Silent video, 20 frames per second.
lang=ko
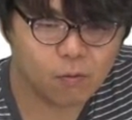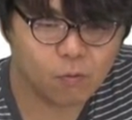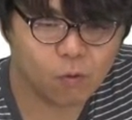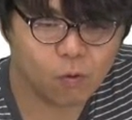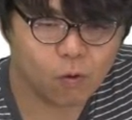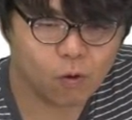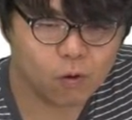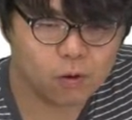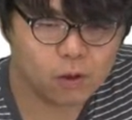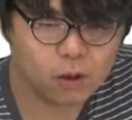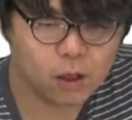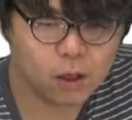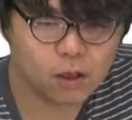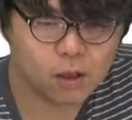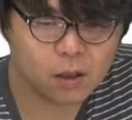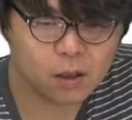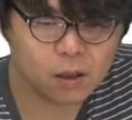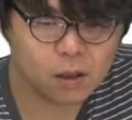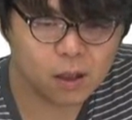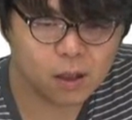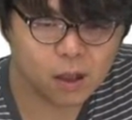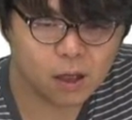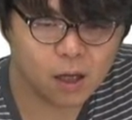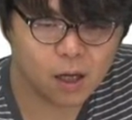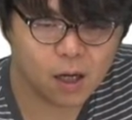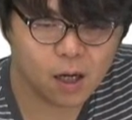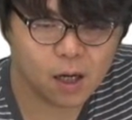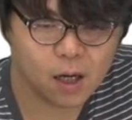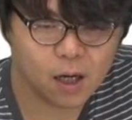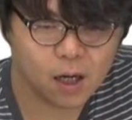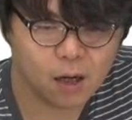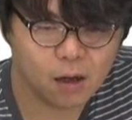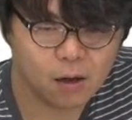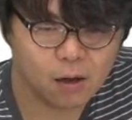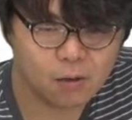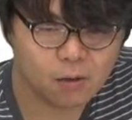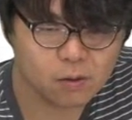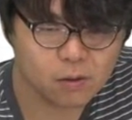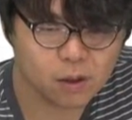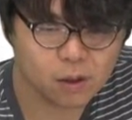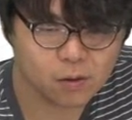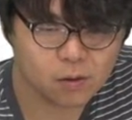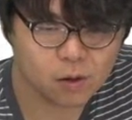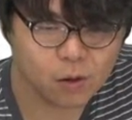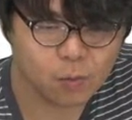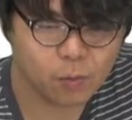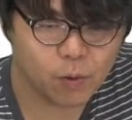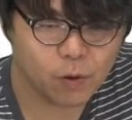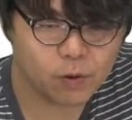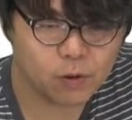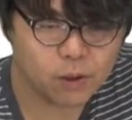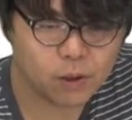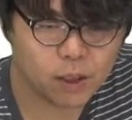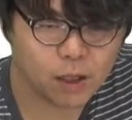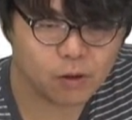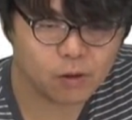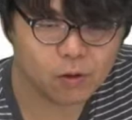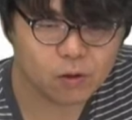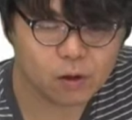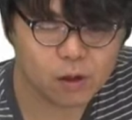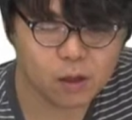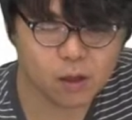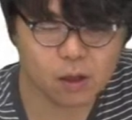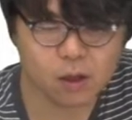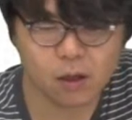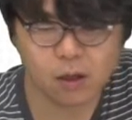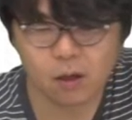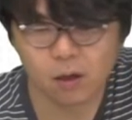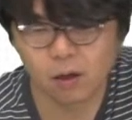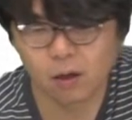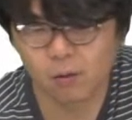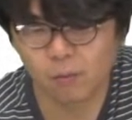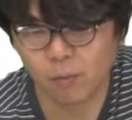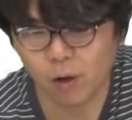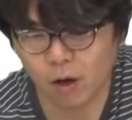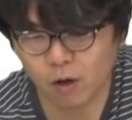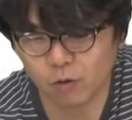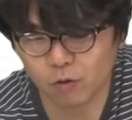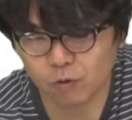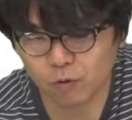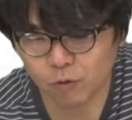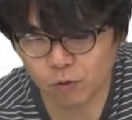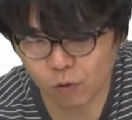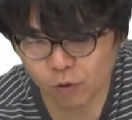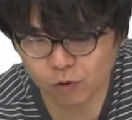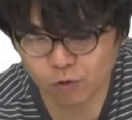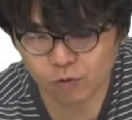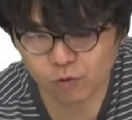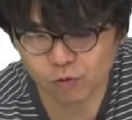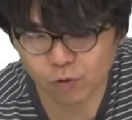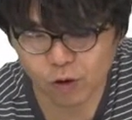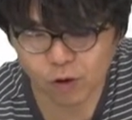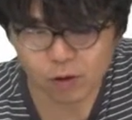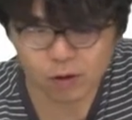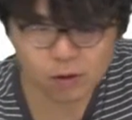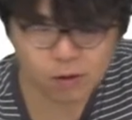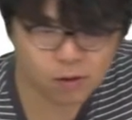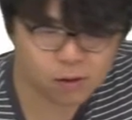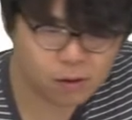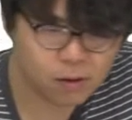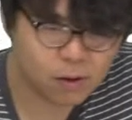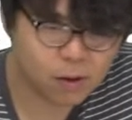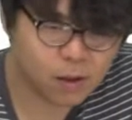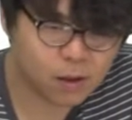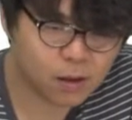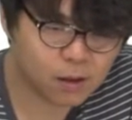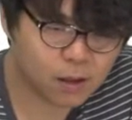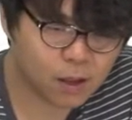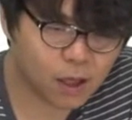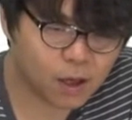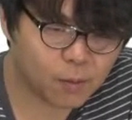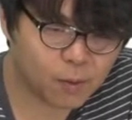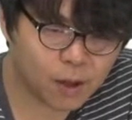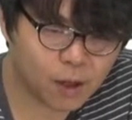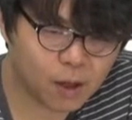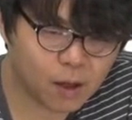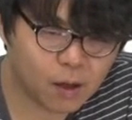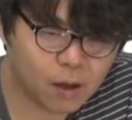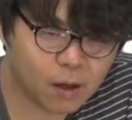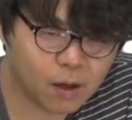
워드라는 키에다가 자, 첫 번째 단어를 밸류로 넣어주고요. 그 다음에